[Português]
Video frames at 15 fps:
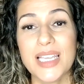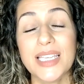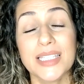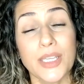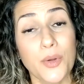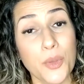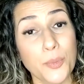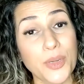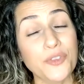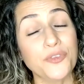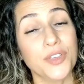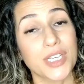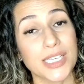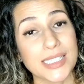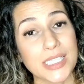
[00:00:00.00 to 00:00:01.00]
então eu
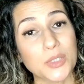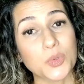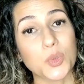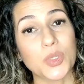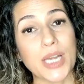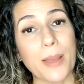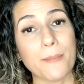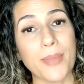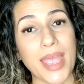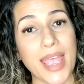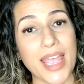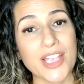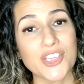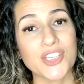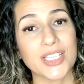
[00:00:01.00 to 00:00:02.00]
prefiro a cintura
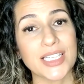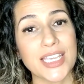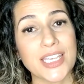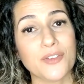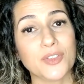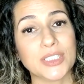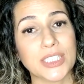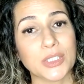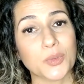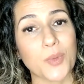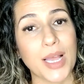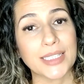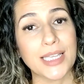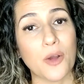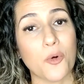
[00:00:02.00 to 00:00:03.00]
média ali que eu vou ter no
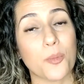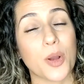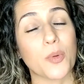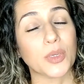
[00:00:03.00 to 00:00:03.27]
guarda-roupa.